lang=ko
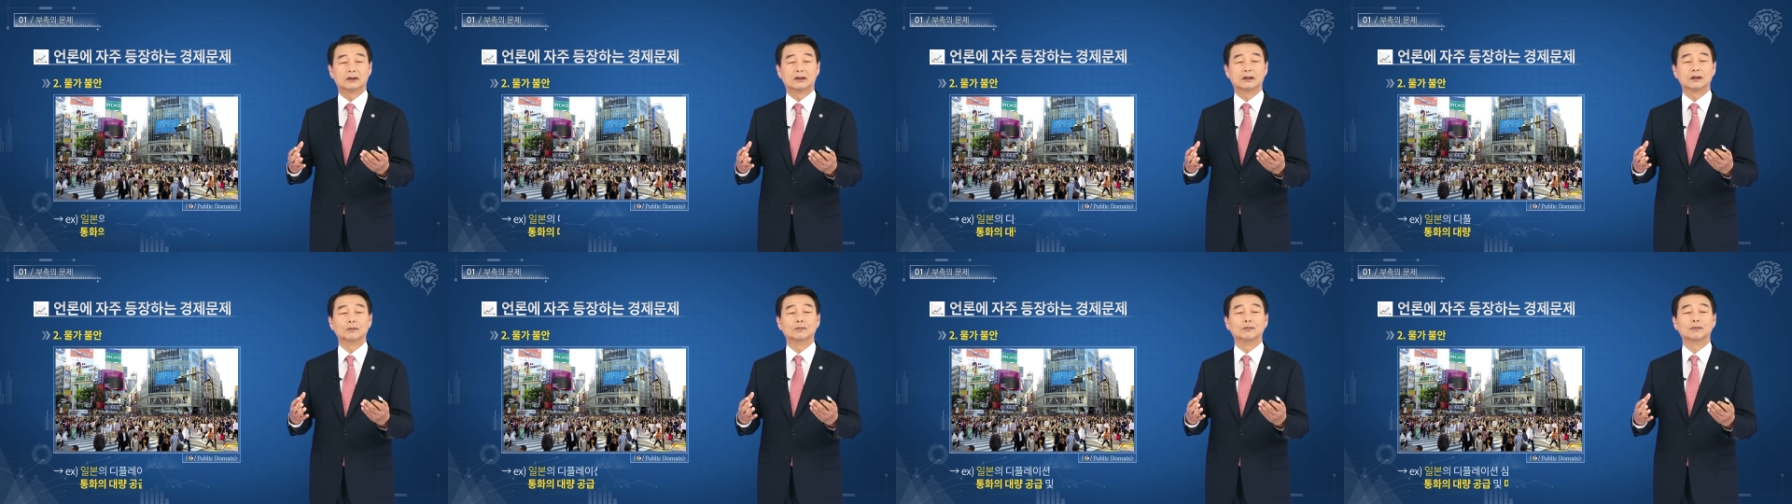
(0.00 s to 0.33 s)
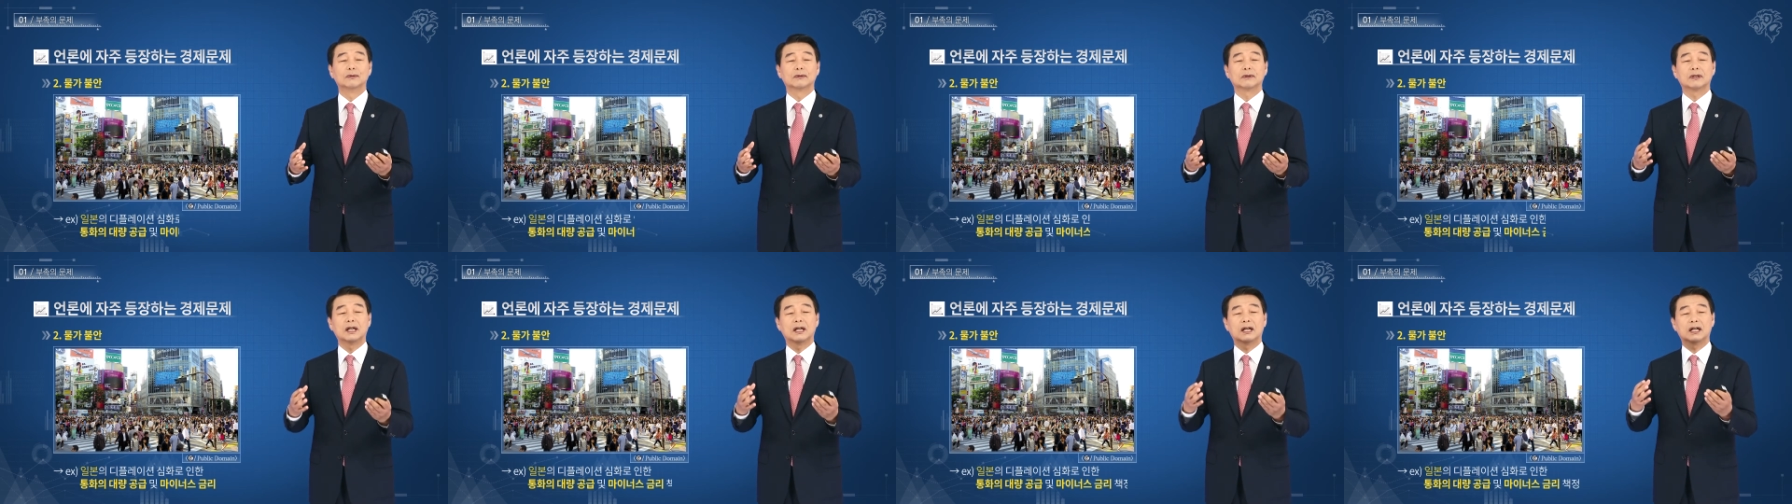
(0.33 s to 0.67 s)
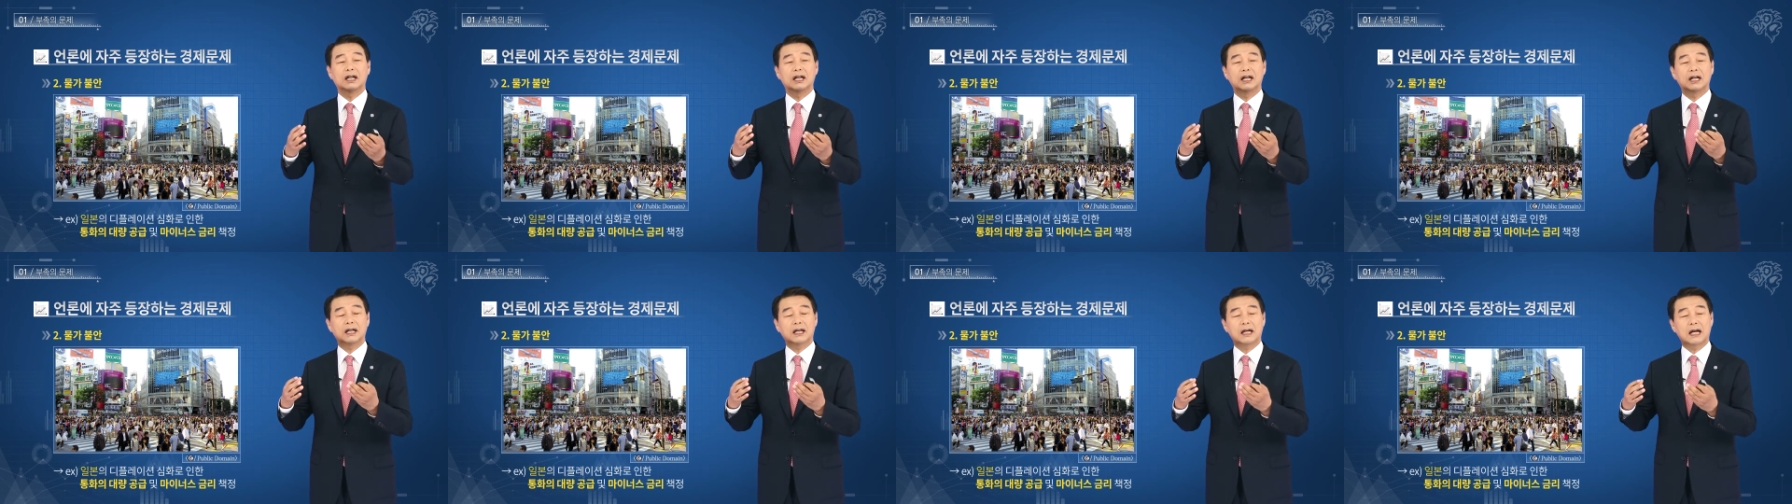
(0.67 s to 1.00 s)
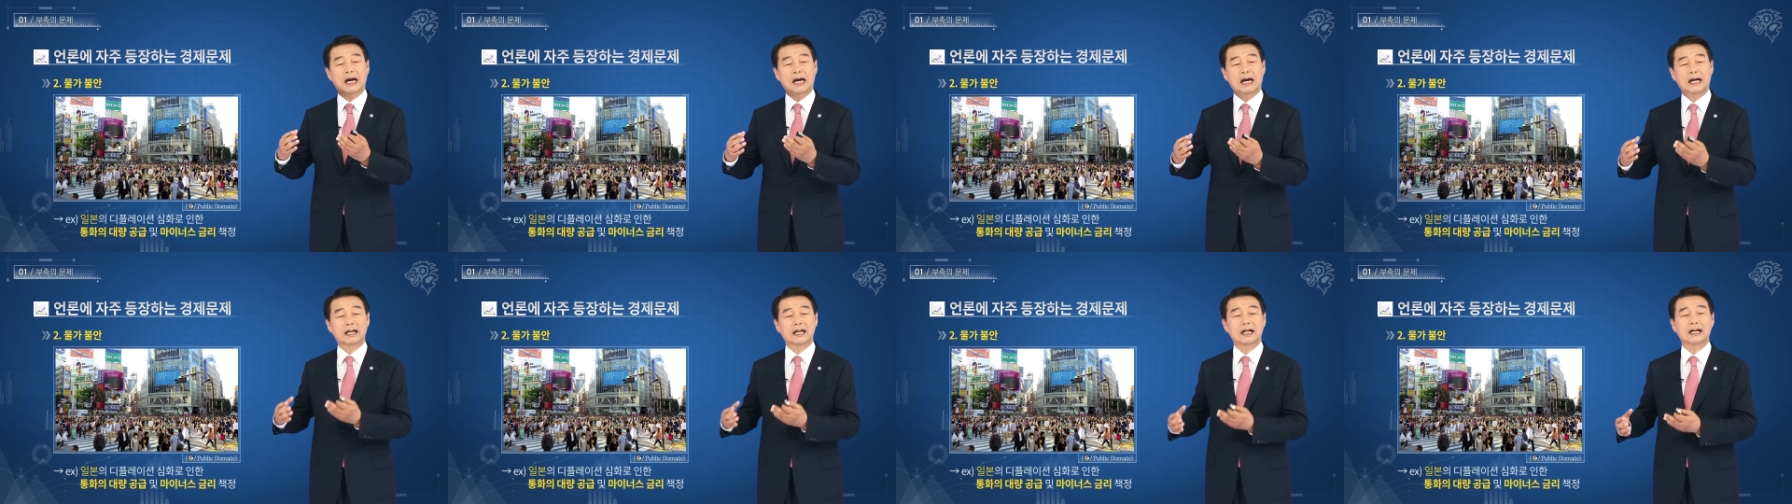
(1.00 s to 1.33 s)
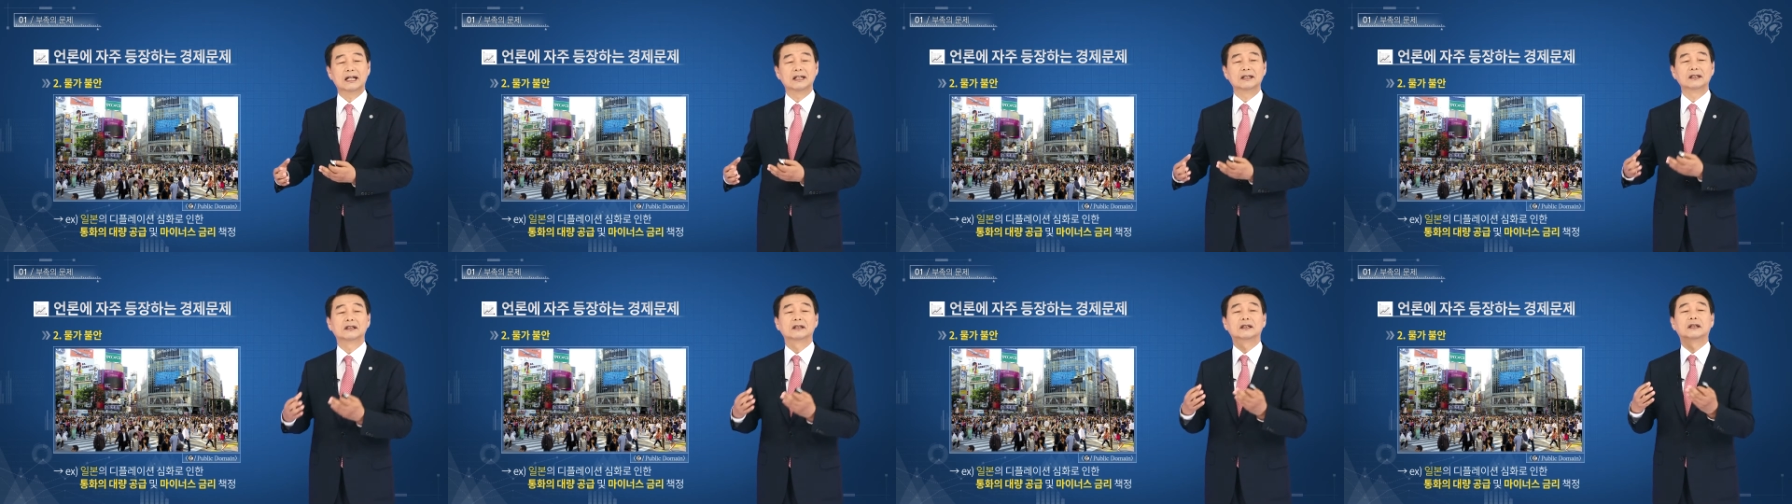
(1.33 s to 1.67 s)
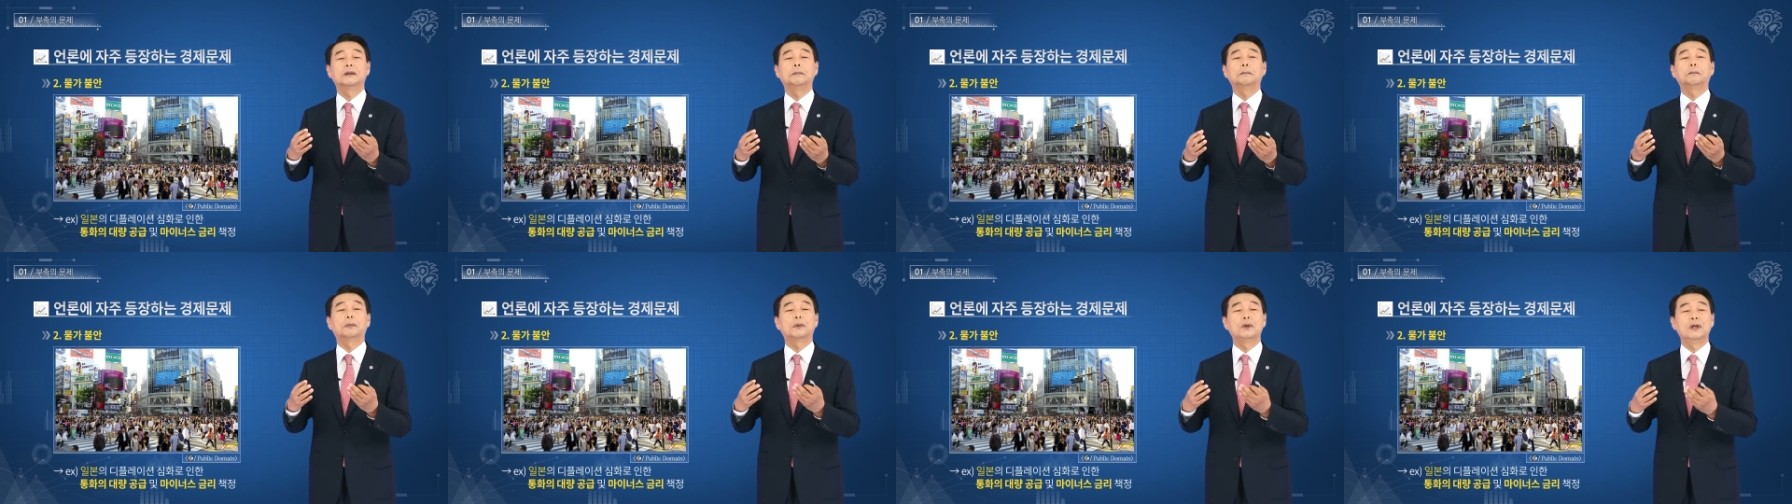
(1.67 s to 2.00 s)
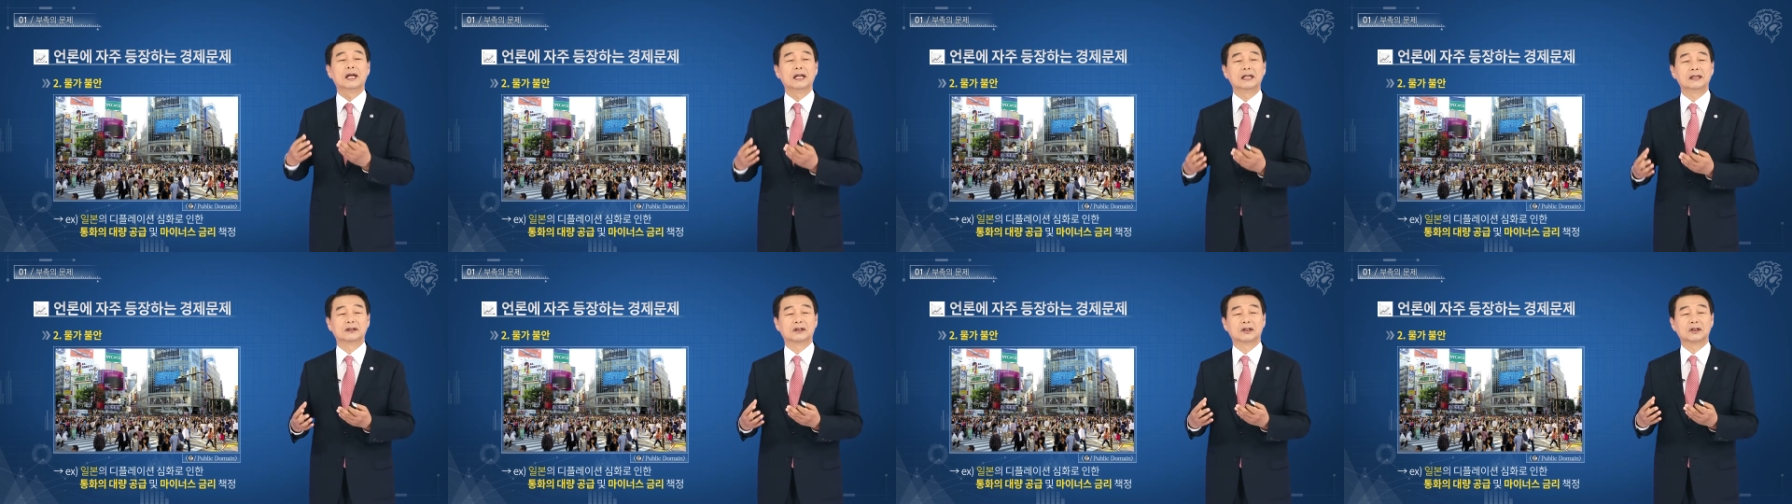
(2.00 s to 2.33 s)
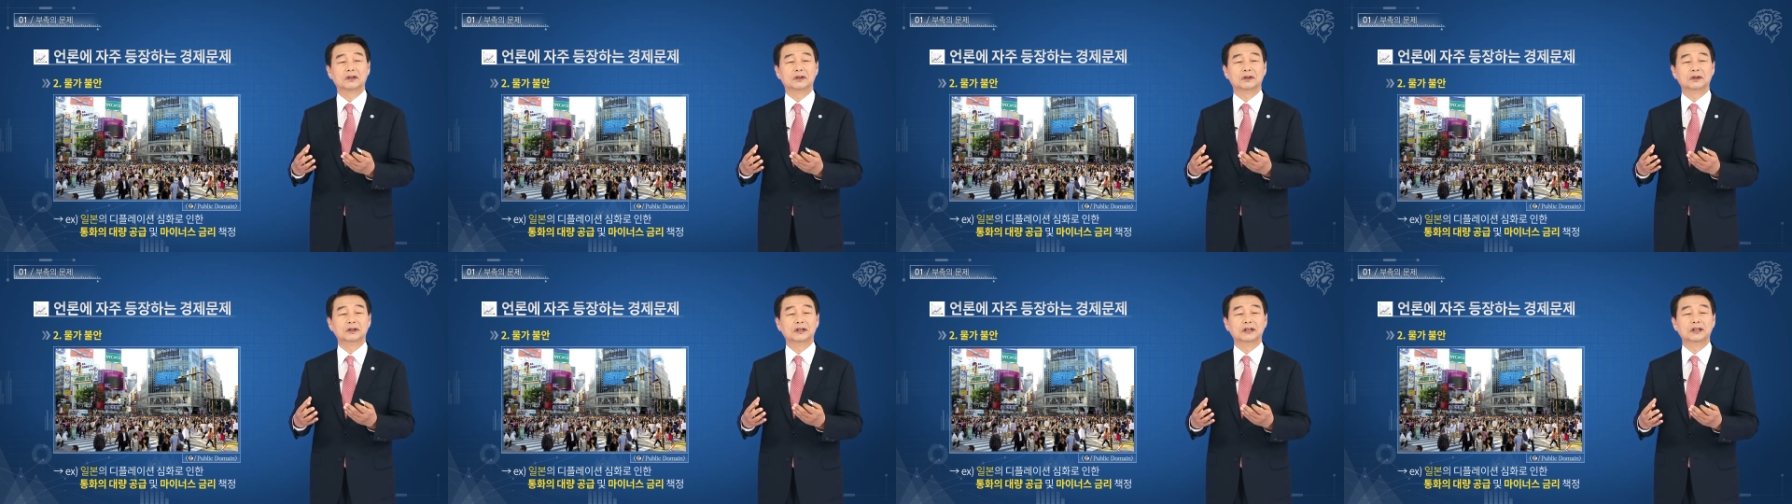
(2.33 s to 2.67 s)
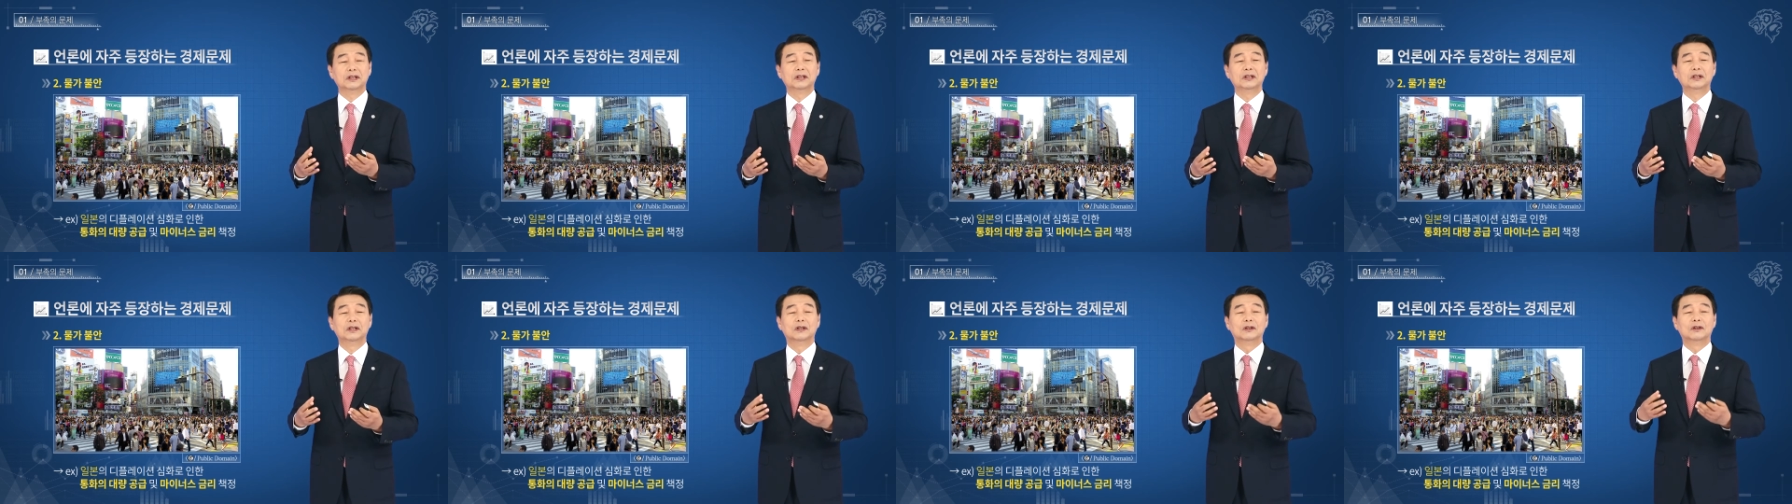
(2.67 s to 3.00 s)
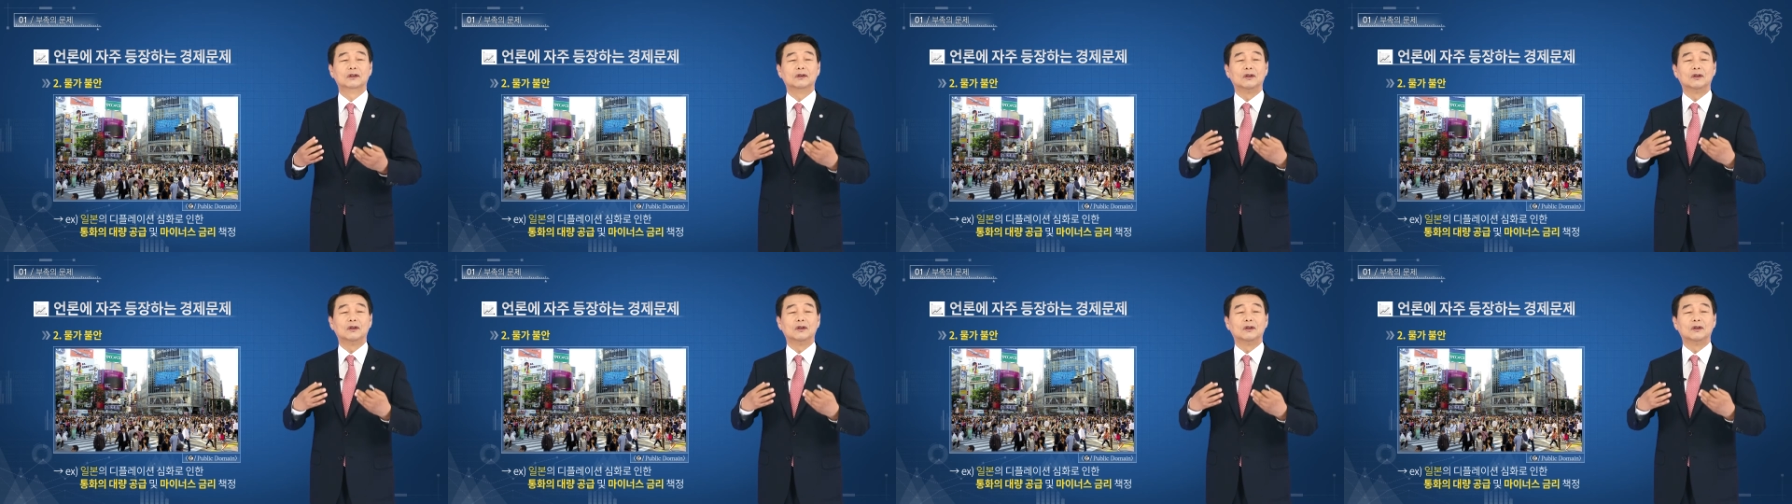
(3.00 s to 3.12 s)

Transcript: 즉 물가가 하락하는 디플레이션이